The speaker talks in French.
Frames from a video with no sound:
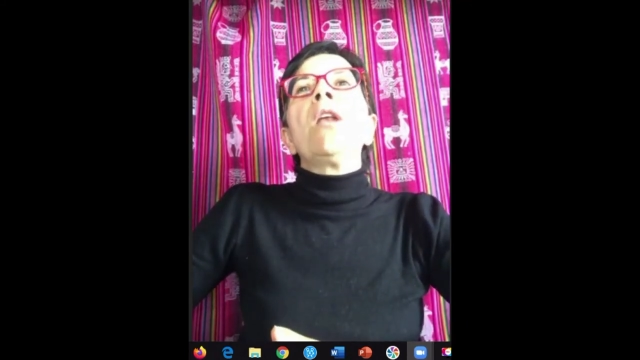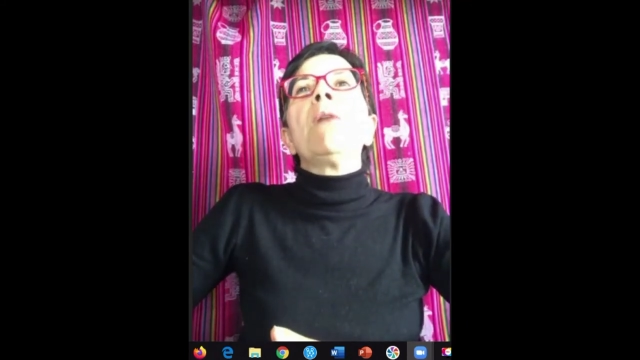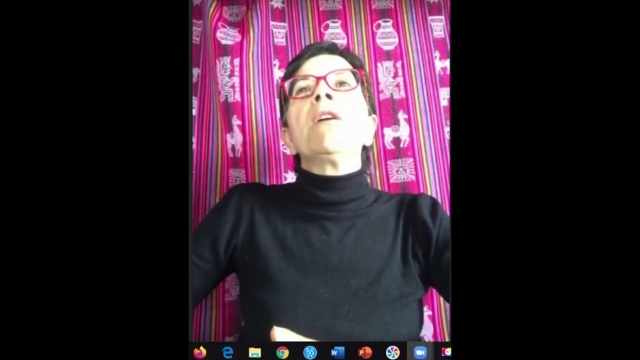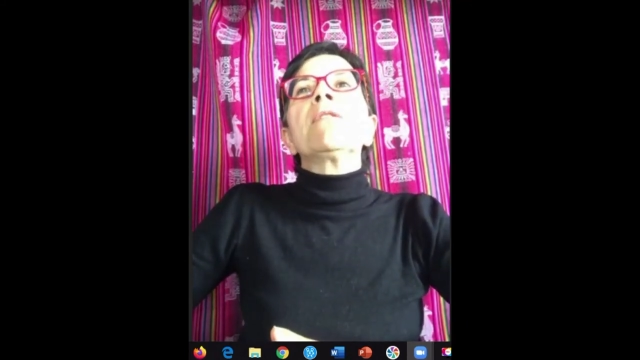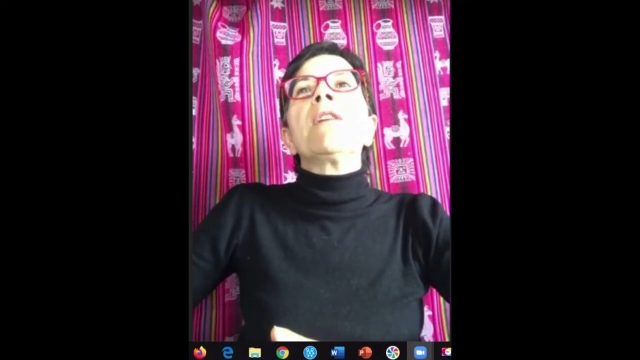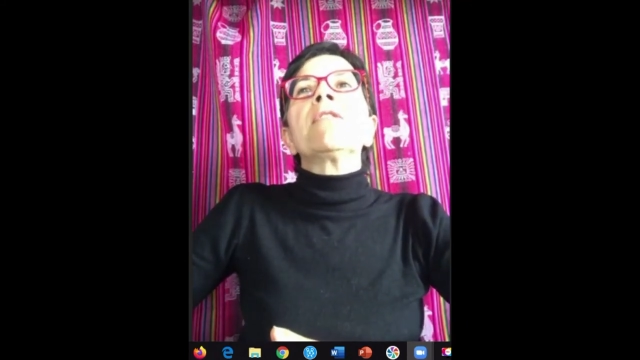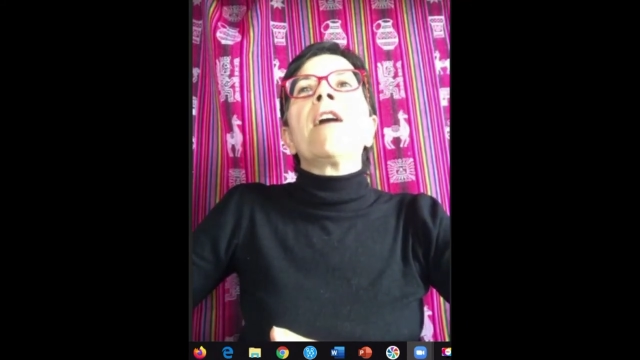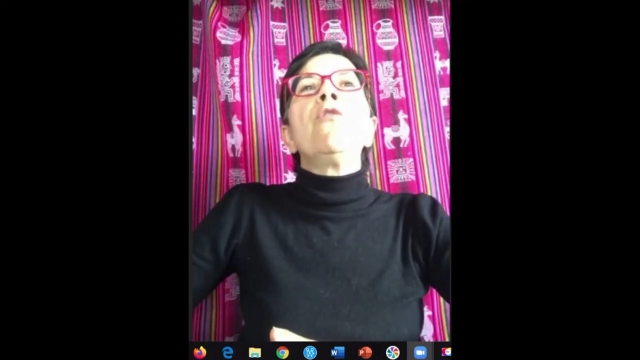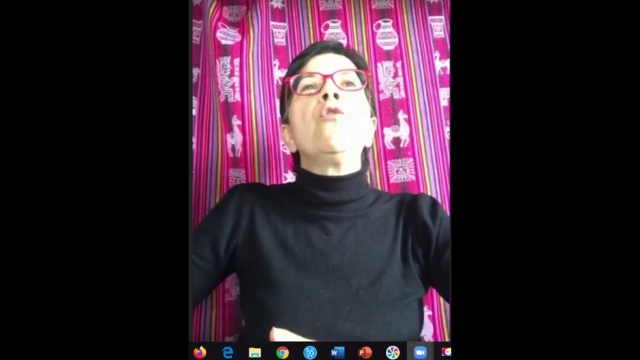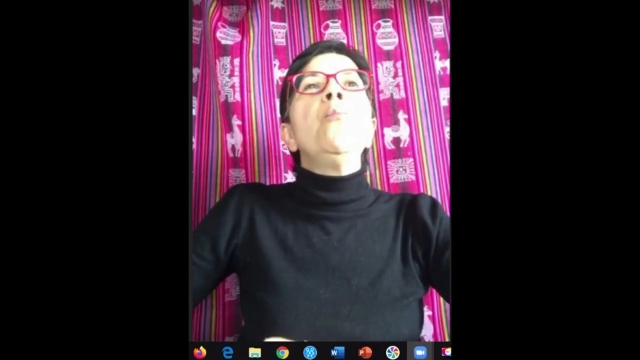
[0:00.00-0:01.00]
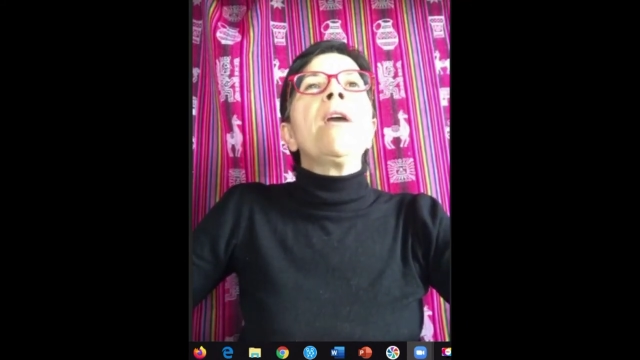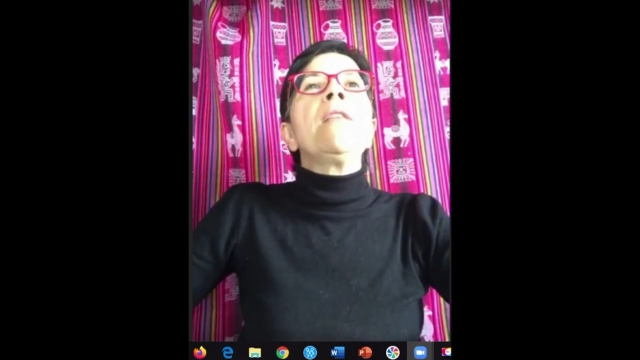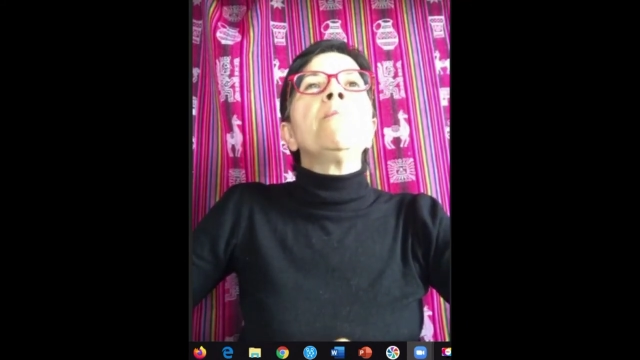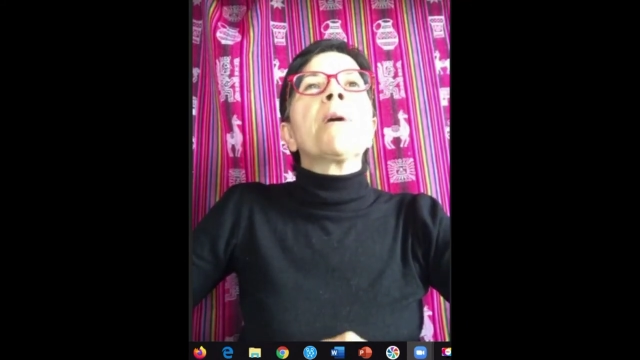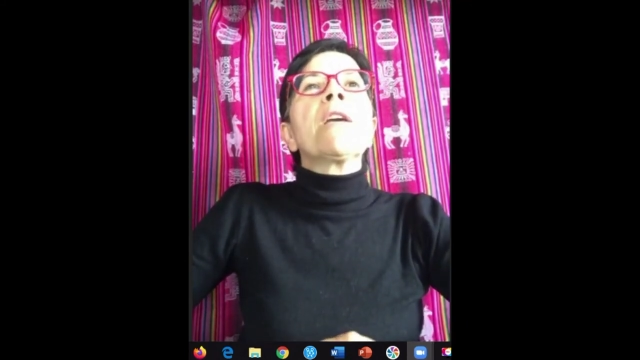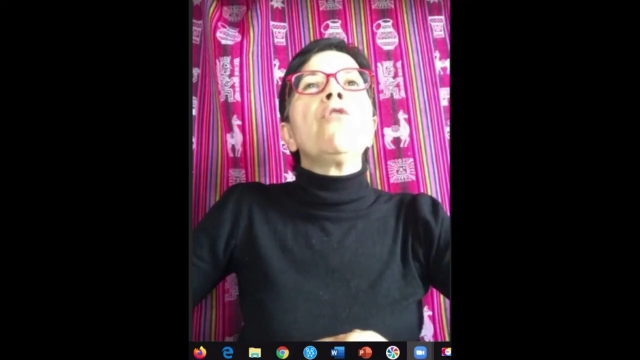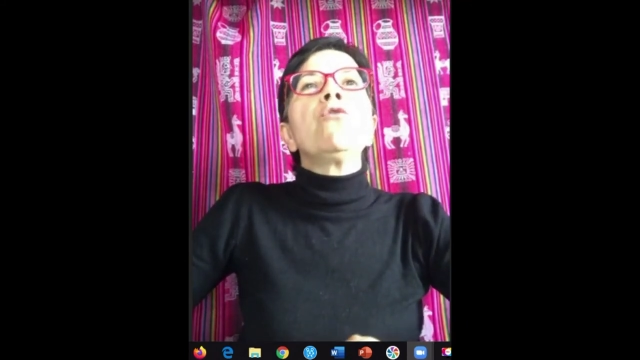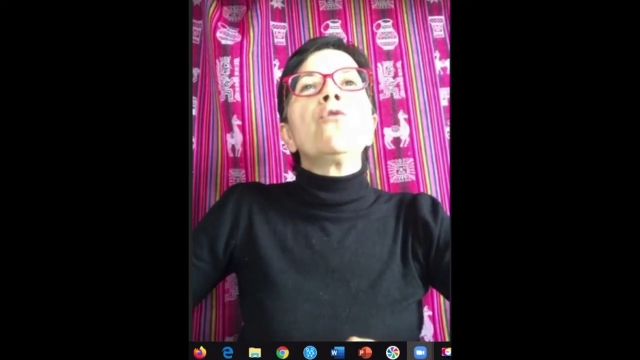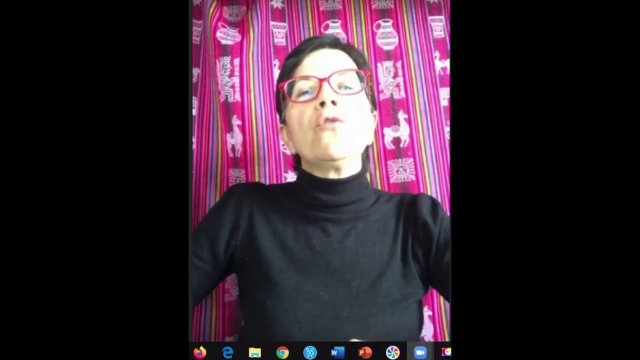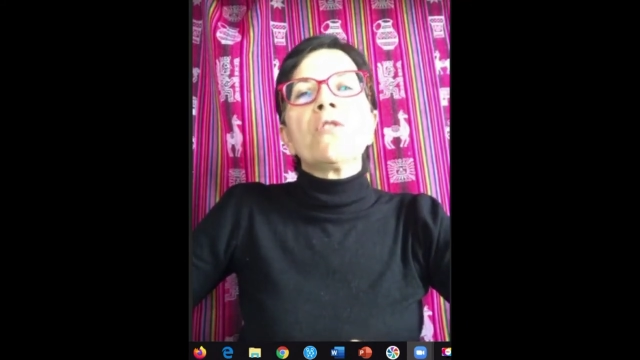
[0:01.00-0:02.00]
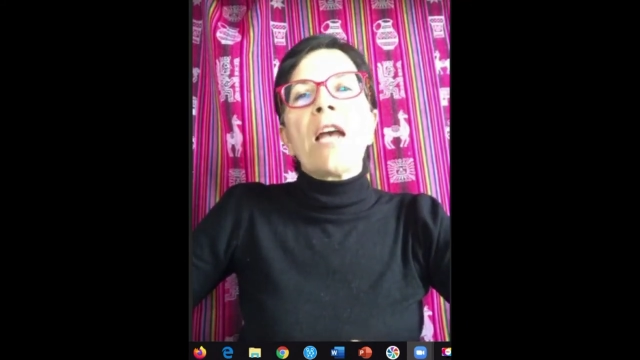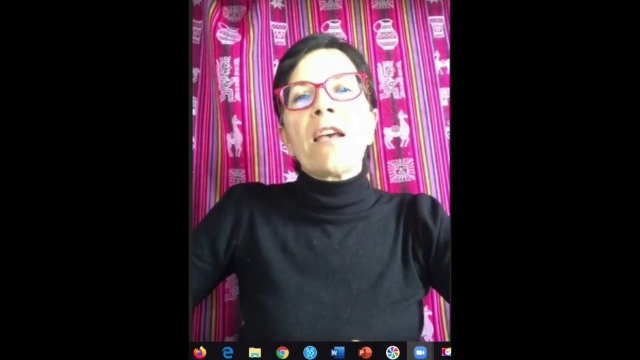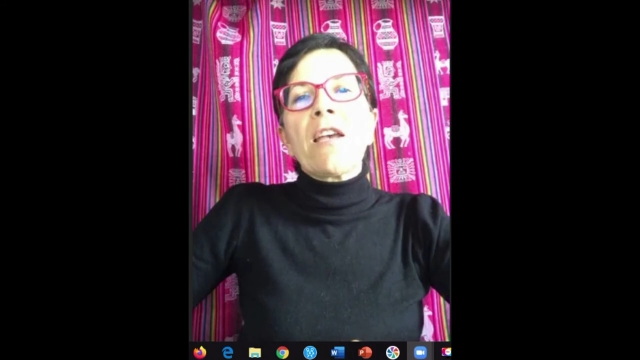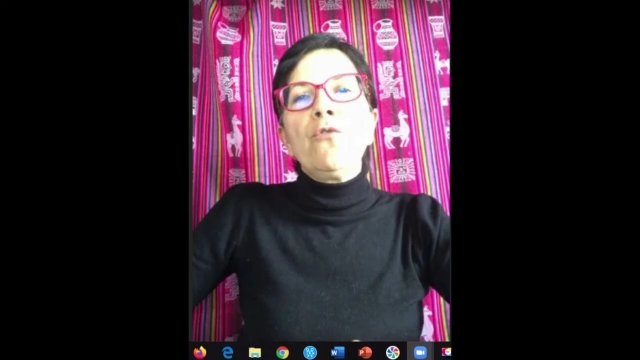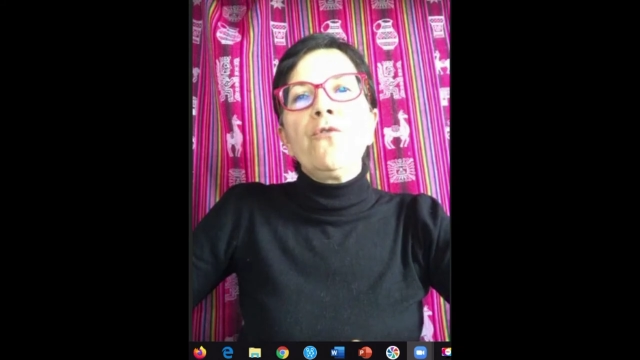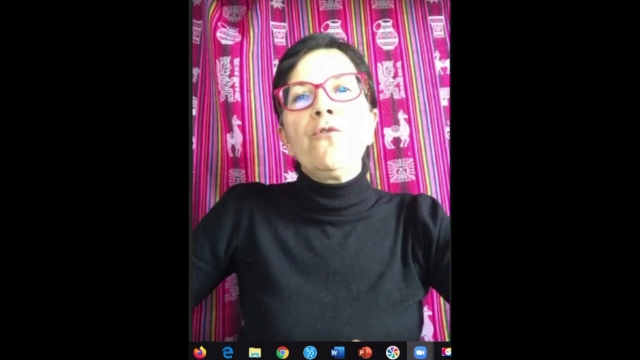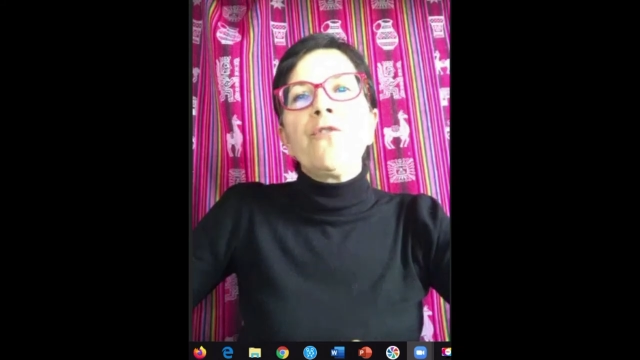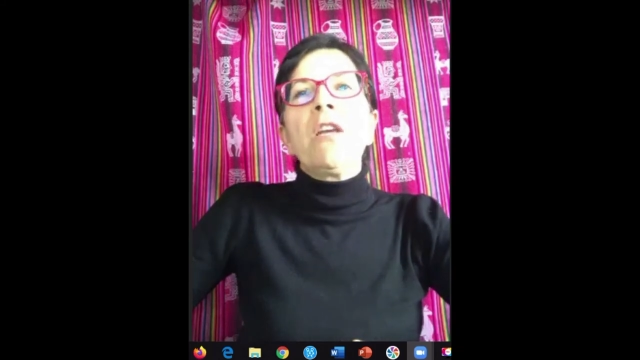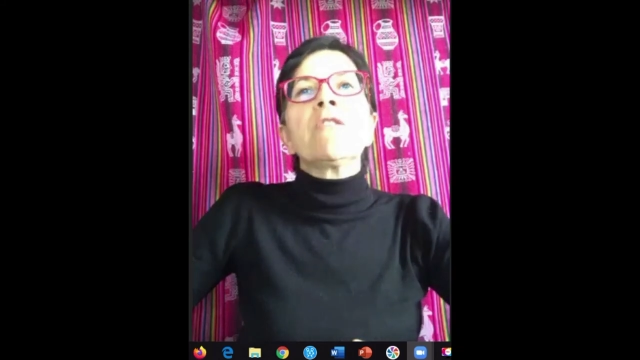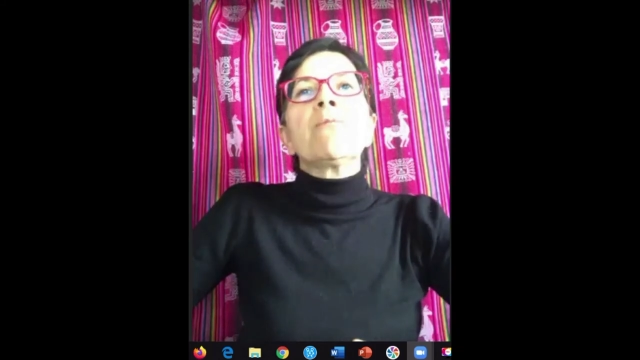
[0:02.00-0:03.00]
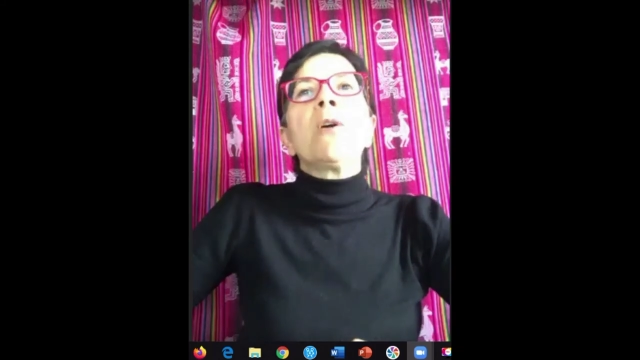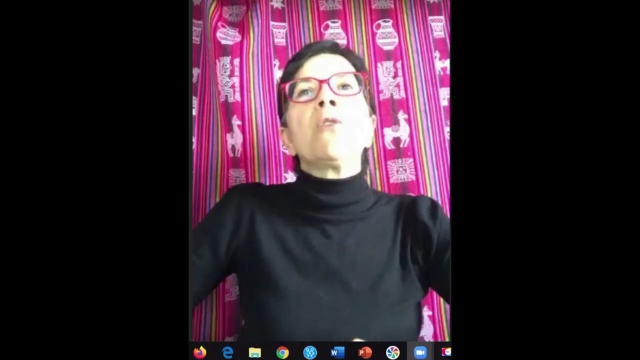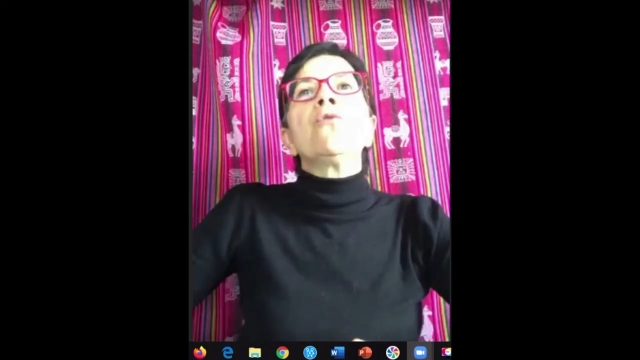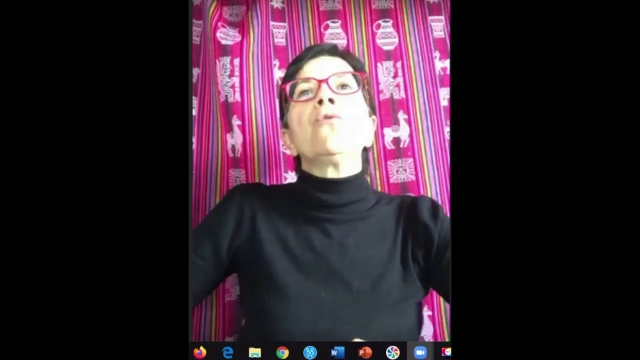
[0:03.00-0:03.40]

que la Banque centrale européenne prévoit de consacrer au financement